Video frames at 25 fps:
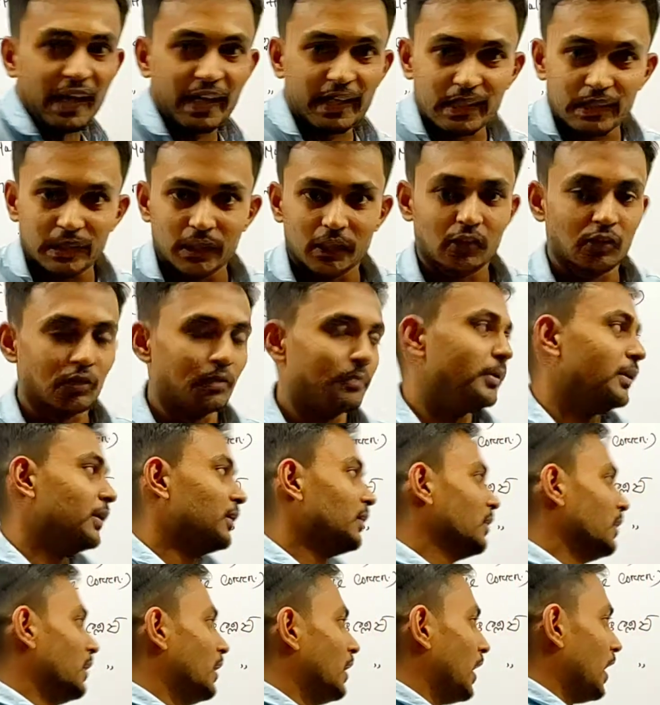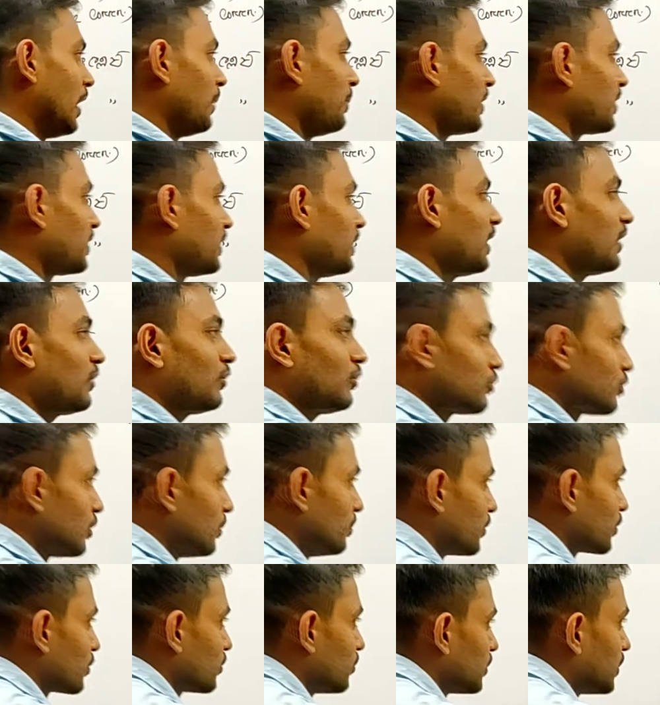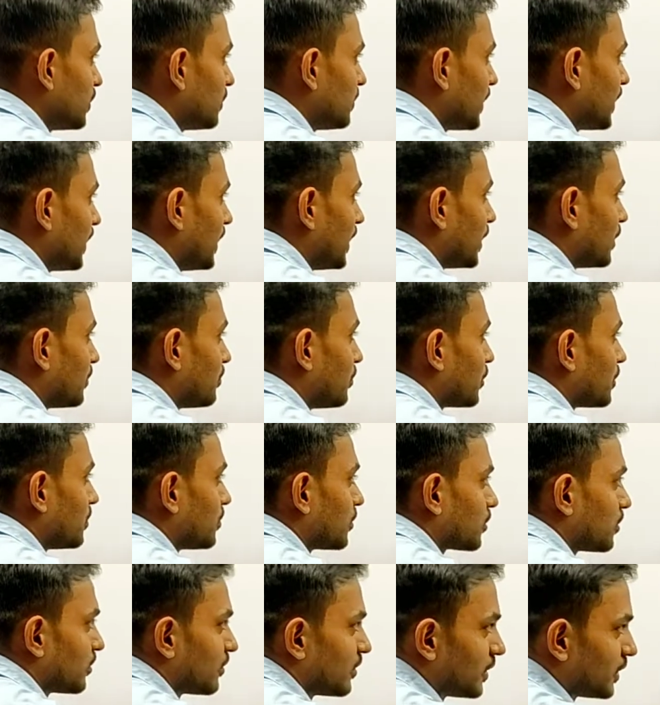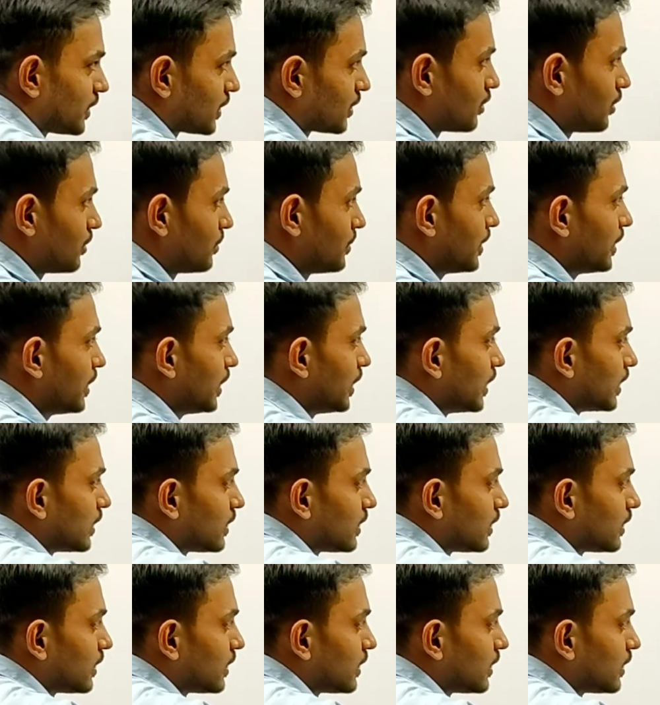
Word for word: একই দিকে হবে আবার ঋণাত্মক সম্পর্ক হতে পারে এর পরিবর্তন যেদিকে হবে